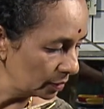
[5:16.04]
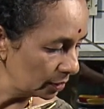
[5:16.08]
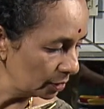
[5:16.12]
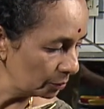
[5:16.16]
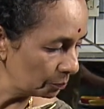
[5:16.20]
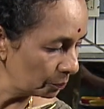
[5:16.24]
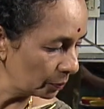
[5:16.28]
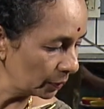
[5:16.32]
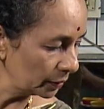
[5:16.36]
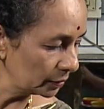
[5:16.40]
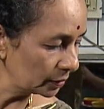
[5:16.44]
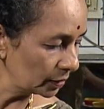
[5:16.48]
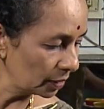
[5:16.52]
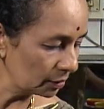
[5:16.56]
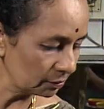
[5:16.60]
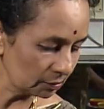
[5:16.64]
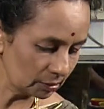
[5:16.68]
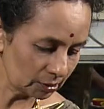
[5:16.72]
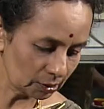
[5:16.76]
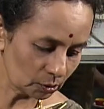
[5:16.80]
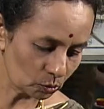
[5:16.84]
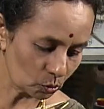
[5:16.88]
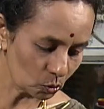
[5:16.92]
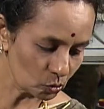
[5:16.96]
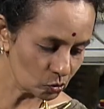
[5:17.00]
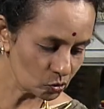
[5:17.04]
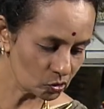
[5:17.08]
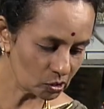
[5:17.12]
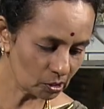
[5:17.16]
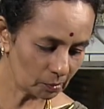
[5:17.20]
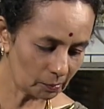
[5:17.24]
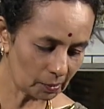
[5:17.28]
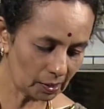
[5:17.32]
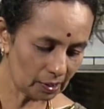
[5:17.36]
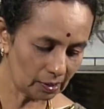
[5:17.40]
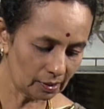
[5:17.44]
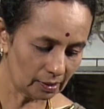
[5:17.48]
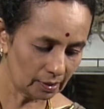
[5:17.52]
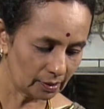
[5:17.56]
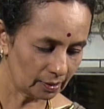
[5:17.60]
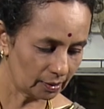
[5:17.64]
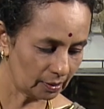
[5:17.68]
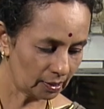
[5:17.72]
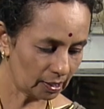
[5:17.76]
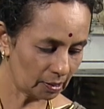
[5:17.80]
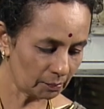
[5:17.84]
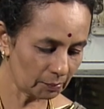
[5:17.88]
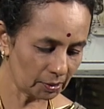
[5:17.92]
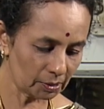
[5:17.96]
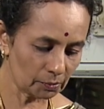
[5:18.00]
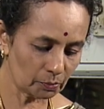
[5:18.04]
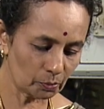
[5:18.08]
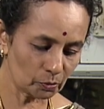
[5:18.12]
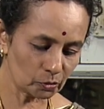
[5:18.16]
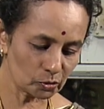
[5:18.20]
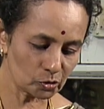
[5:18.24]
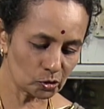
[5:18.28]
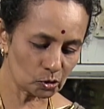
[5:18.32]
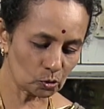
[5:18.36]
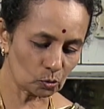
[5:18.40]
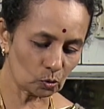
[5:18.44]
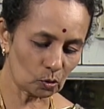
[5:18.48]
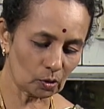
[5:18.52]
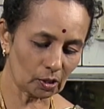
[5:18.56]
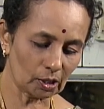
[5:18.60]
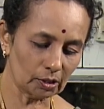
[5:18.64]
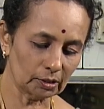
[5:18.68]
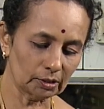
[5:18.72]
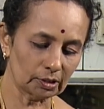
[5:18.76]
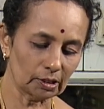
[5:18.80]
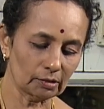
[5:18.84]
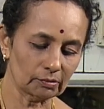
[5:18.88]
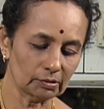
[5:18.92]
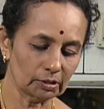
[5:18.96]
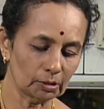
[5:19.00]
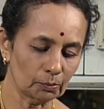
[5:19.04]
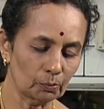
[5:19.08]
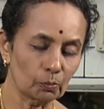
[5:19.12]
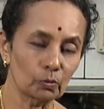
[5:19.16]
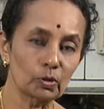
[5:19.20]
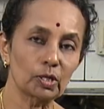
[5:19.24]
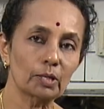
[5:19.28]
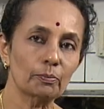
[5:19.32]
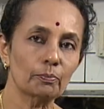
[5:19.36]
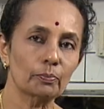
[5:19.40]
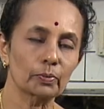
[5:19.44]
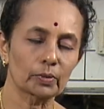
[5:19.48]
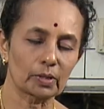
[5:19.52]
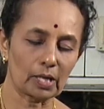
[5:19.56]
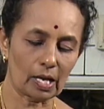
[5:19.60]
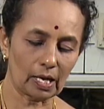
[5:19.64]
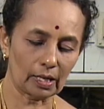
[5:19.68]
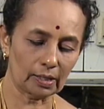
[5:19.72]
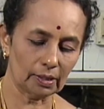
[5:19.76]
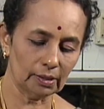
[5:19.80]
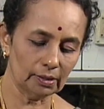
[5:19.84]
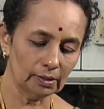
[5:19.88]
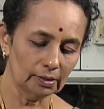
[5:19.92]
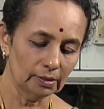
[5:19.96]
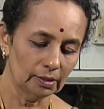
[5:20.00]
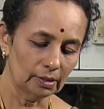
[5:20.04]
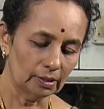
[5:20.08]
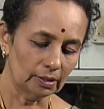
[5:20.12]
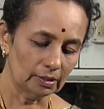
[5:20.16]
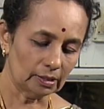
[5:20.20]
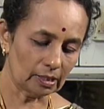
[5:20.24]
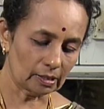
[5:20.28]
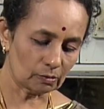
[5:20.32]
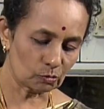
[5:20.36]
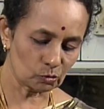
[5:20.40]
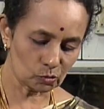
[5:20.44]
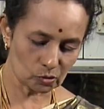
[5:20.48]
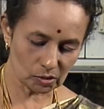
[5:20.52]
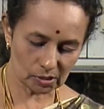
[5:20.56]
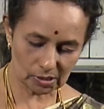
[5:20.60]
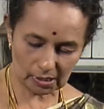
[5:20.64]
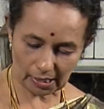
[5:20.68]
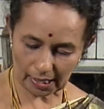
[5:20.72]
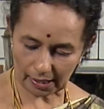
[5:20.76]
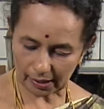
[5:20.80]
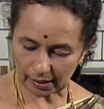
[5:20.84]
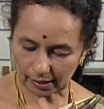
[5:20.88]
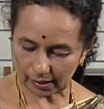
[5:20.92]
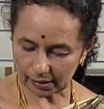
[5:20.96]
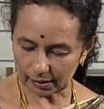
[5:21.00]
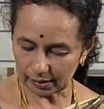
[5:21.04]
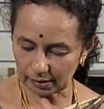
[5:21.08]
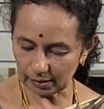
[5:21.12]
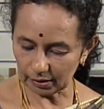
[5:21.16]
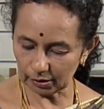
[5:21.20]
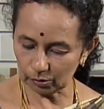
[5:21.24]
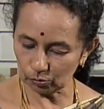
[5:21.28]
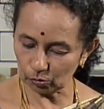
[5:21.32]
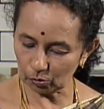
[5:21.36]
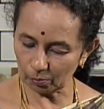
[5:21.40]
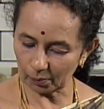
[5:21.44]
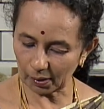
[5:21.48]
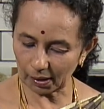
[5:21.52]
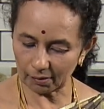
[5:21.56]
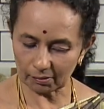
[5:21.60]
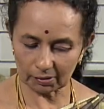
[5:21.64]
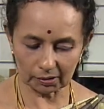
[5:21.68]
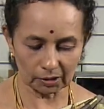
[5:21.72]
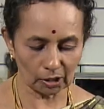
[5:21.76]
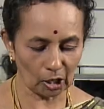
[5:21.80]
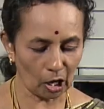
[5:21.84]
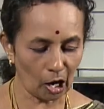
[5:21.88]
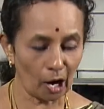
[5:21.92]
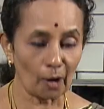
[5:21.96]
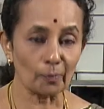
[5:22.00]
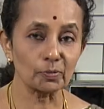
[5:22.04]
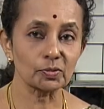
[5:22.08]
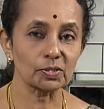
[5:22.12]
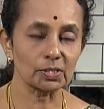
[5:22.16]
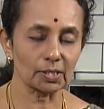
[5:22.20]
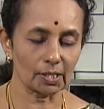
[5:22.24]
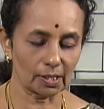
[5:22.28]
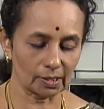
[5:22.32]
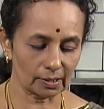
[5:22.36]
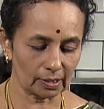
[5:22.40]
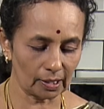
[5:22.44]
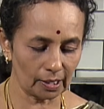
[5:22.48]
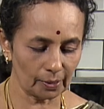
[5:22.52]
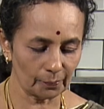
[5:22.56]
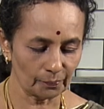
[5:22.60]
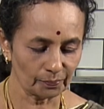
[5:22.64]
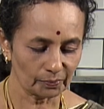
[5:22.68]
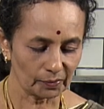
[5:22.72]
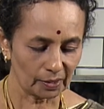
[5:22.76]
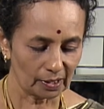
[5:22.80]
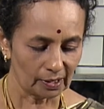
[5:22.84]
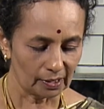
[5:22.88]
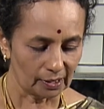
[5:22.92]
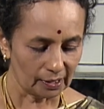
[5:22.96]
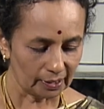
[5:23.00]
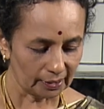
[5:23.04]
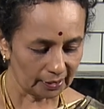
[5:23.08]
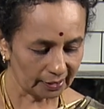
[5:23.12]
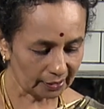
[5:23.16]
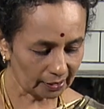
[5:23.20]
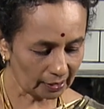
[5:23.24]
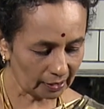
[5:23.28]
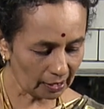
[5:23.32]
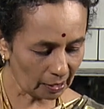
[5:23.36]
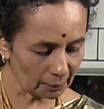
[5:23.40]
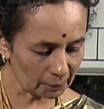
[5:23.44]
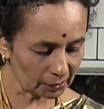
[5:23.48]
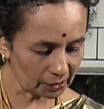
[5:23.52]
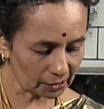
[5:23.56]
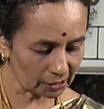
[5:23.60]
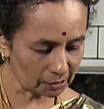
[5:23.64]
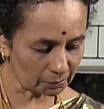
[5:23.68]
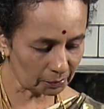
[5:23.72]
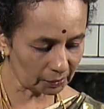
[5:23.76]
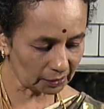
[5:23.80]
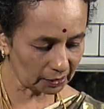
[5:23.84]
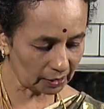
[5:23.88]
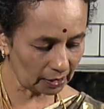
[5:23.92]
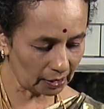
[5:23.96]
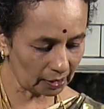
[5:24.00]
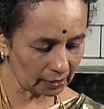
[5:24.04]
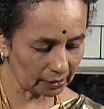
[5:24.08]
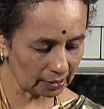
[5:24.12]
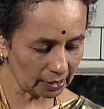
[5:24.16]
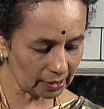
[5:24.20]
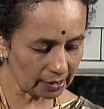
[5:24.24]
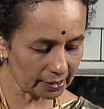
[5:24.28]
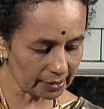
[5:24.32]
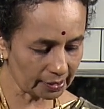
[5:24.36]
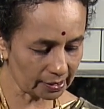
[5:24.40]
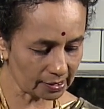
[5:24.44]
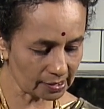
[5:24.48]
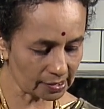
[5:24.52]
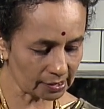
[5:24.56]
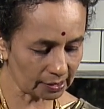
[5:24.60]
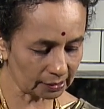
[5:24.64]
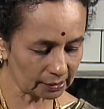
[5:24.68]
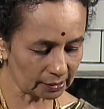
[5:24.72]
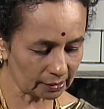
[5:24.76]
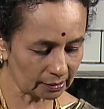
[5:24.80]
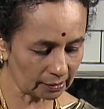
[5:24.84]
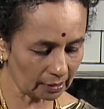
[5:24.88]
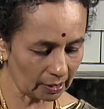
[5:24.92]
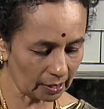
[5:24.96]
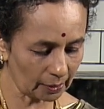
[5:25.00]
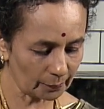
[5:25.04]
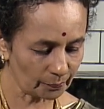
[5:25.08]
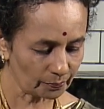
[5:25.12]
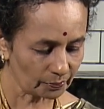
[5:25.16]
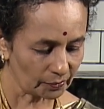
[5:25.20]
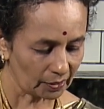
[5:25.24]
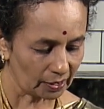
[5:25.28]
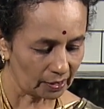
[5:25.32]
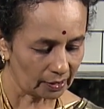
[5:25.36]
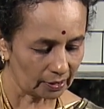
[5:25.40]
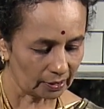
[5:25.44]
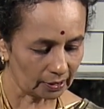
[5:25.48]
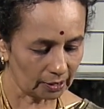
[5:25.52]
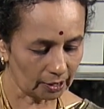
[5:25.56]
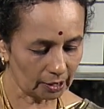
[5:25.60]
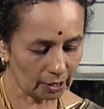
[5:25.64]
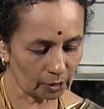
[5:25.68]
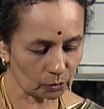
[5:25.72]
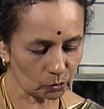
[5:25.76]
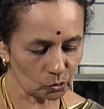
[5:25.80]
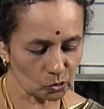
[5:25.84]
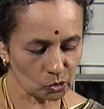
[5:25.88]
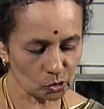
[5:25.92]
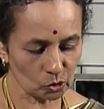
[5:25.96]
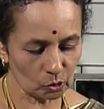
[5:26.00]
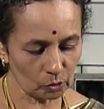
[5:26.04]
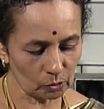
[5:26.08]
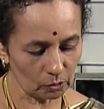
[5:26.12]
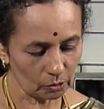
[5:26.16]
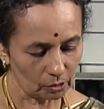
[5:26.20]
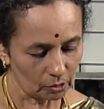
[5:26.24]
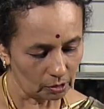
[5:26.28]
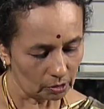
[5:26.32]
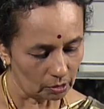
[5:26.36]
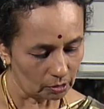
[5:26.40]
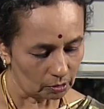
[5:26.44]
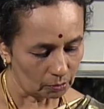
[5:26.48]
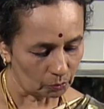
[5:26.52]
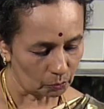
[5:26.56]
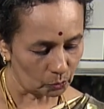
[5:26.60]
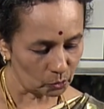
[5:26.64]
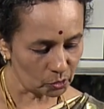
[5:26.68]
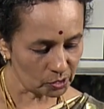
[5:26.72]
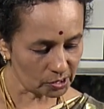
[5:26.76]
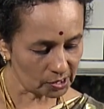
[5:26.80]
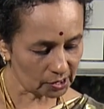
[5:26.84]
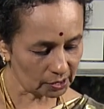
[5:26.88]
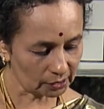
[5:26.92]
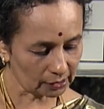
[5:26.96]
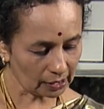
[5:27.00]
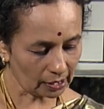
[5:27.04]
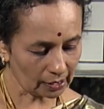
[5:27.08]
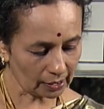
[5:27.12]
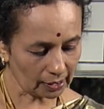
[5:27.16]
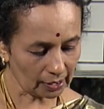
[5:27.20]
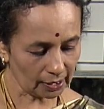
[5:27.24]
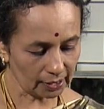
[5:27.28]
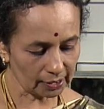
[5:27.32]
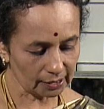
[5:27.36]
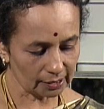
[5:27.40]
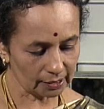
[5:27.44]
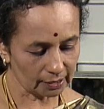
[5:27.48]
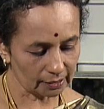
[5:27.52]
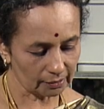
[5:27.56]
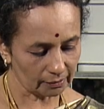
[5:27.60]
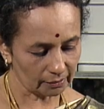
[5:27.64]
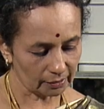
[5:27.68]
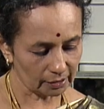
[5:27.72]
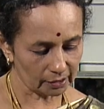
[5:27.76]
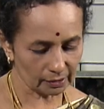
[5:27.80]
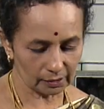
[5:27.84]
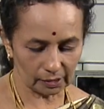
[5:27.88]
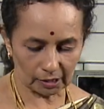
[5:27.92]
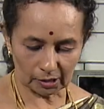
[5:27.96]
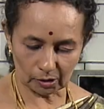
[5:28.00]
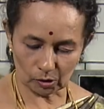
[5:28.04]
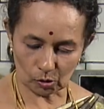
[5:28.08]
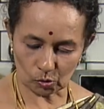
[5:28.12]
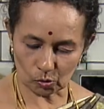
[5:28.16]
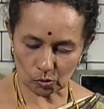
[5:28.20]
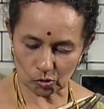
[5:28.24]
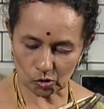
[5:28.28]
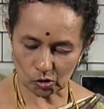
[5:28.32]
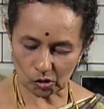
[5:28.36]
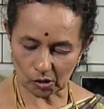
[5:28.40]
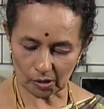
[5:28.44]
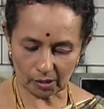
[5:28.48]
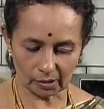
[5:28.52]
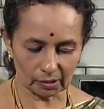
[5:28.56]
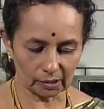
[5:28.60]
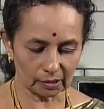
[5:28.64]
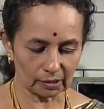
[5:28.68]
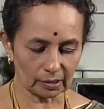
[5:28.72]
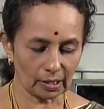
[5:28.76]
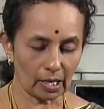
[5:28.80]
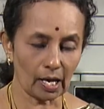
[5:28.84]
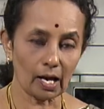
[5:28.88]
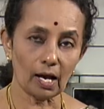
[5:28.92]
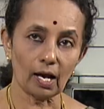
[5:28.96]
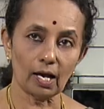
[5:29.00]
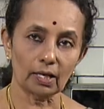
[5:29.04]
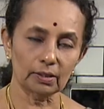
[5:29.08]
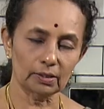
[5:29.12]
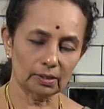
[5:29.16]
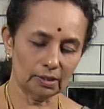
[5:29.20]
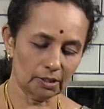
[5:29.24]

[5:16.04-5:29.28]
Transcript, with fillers: இப்போ இதில் வந்து கொஞ்சமாக லெமன் புழிஞ்சுக்கோங்க இதில் வந்து புளிப்புக்காக நான் கொஞ்சம் சேர்க்குறேன் இதுவுமே வந்து ஆப்ஷனல் தான் நீங்கள் லெமனுக்கு பதிலாக நெல்லிக்காய் சேர்த்துக்கலாம் இல்லை கொஞ்சம் புளித்த தக்காளி இருந்து இன்னும் கொஞ்சம் இருந்ததுன்னா அது